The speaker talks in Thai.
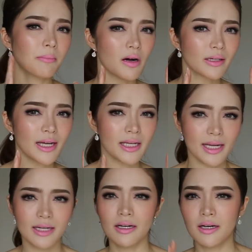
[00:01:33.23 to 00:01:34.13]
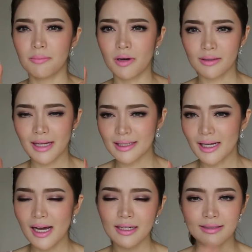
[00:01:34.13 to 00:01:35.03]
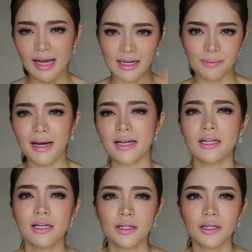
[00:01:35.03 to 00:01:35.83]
มองหน้าเอียงมองด้านข้างสารพัด